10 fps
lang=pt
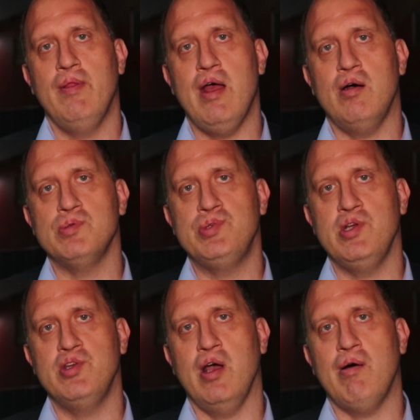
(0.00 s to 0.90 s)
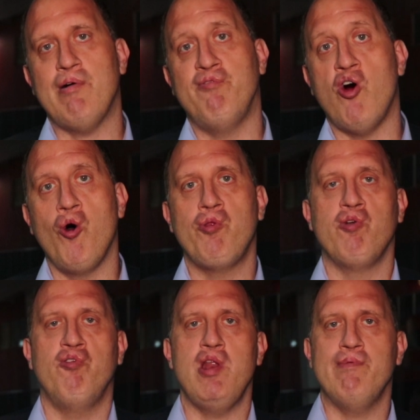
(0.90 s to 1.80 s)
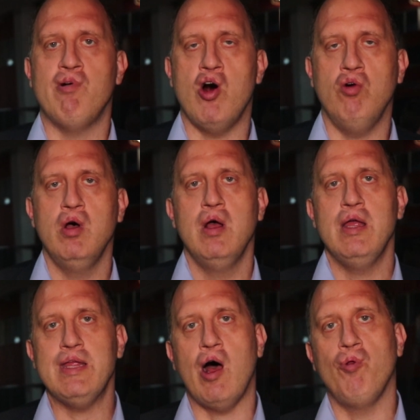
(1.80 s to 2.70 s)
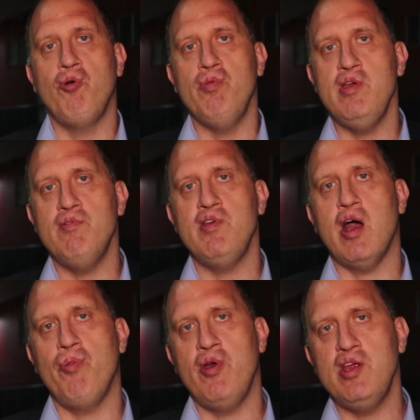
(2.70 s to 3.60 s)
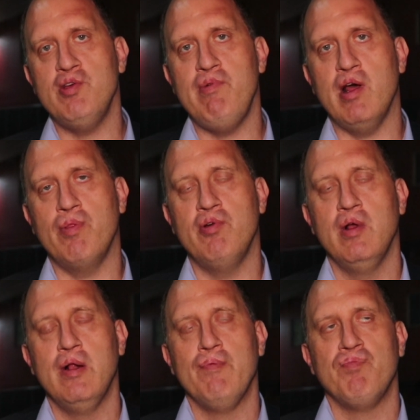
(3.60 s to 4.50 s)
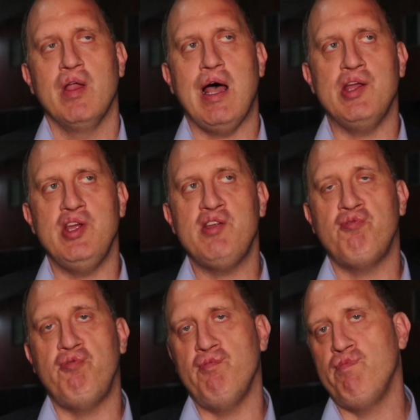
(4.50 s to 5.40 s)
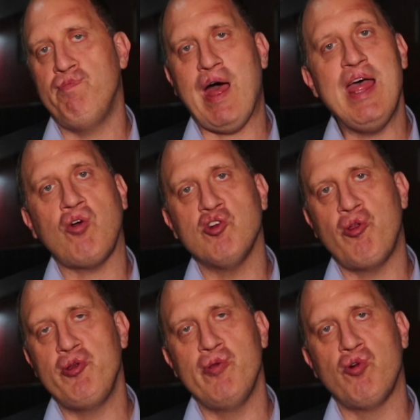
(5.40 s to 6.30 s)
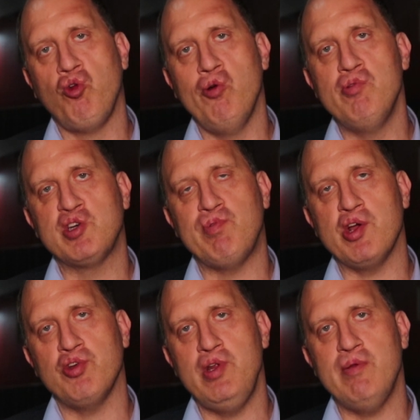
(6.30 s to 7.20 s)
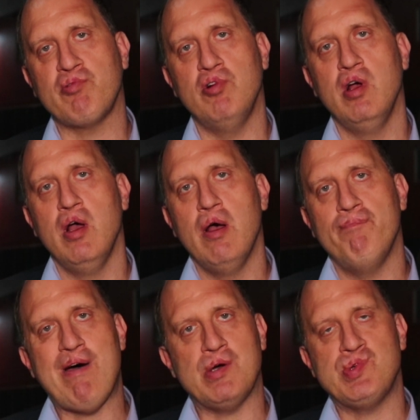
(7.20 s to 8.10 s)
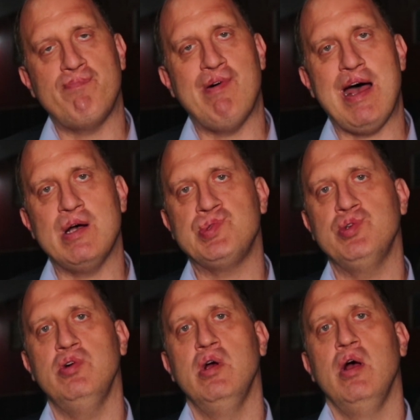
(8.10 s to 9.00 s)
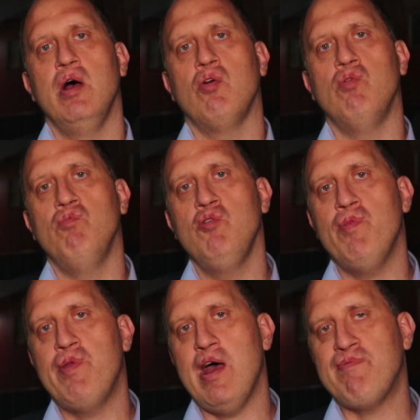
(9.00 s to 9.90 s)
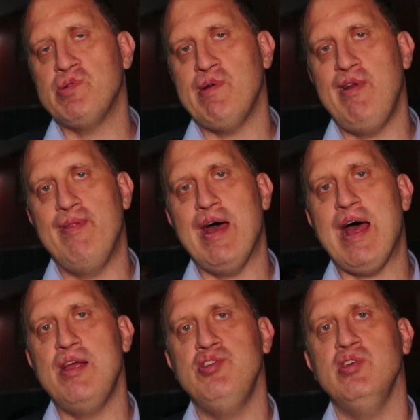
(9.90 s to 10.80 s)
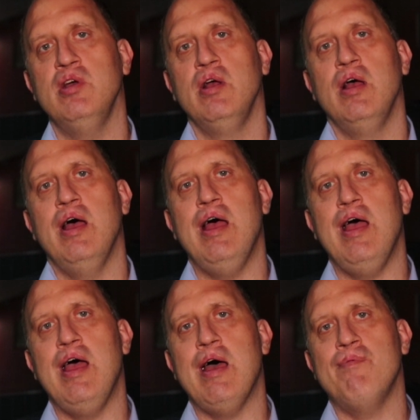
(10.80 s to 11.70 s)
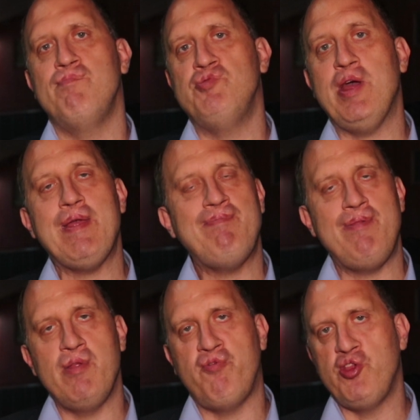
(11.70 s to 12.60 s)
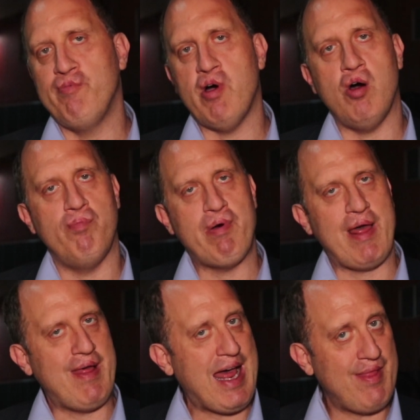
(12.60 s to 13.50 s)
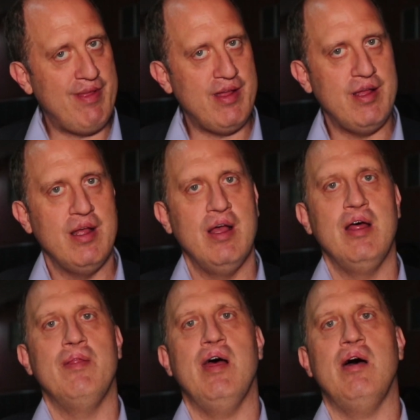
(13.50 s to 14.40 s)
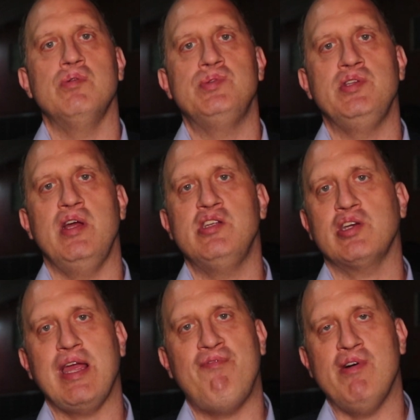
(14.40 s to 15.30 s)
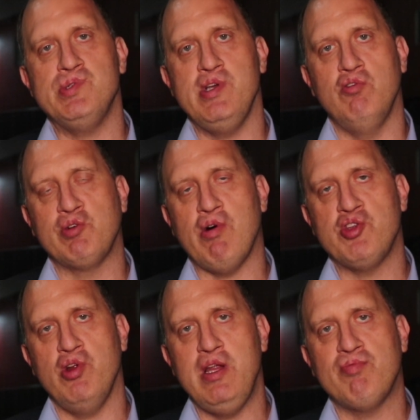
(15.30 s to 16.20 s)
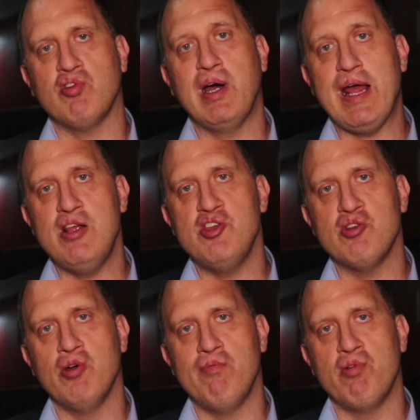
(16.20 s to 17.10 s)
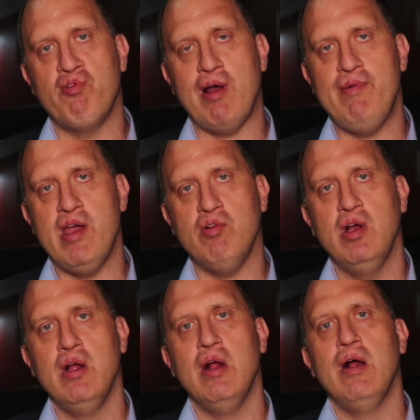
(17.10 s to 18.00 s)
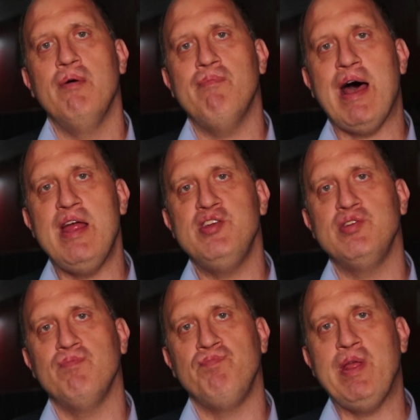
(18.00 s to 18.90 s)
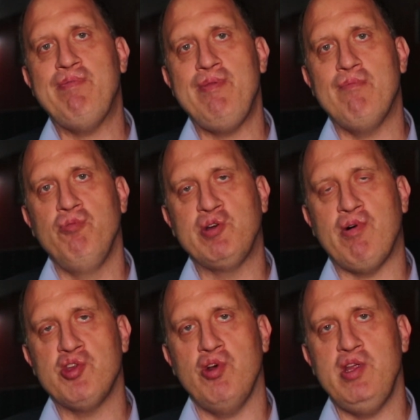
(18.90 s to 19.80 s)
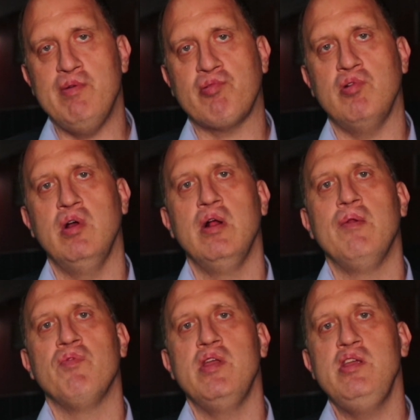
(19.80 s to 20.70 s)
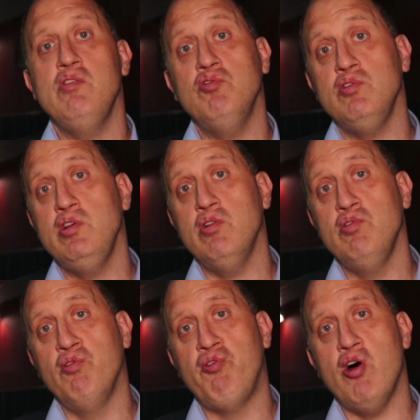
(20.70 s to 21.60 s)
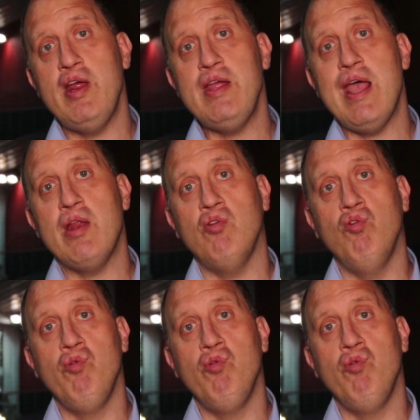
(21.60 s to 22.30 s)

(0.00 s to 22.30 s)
né, ou seja, a volta do voleibol em alto nível, em alto rendimento. A gente está reconstruindo o clube do esporte olímpico passo a passo, com muita responsabilidade, é, sem depender do futebol para nada. Né, ou seja, a gente quer fazer o esporte olímpico grande de novo no Flamengo, mas dependemos do esporte olímpico. E o, e o, vôlei era um